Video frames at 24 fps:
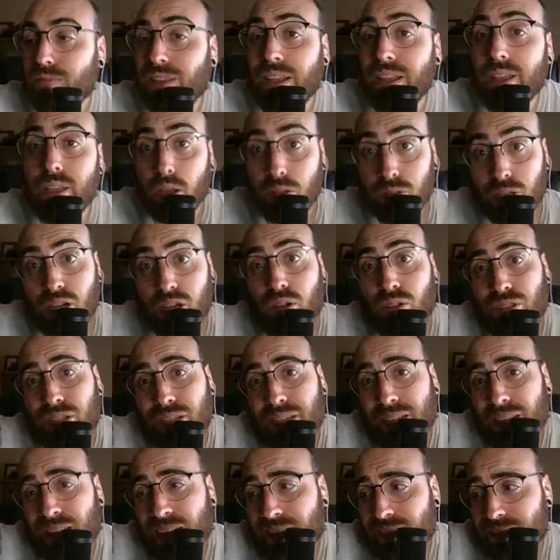y hay otras cosas
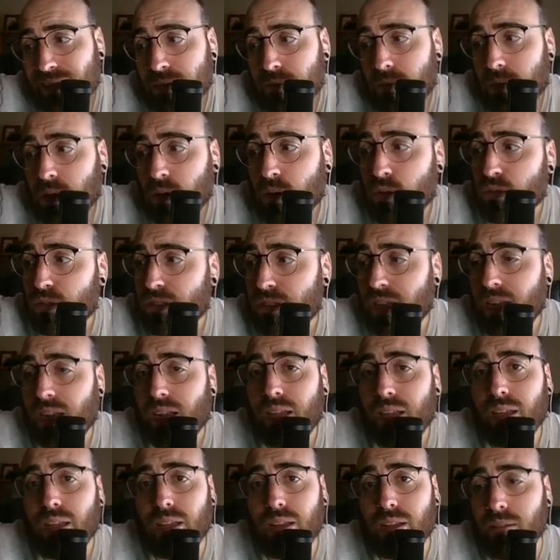que ya sí me gustan.
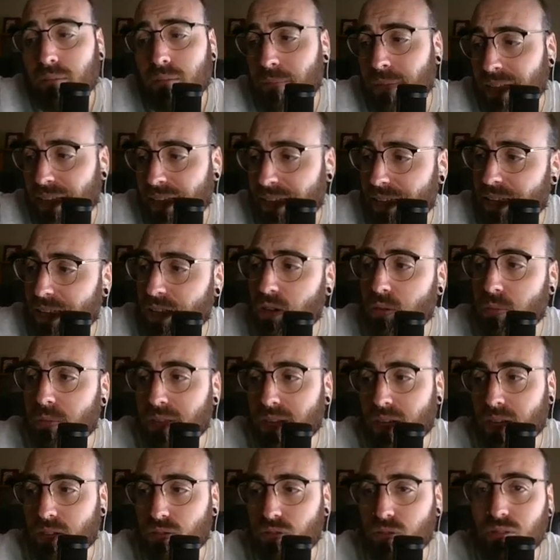Eh, ya no me
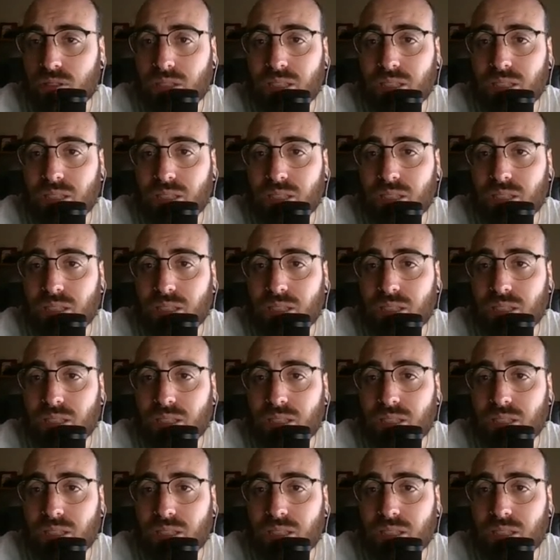resulta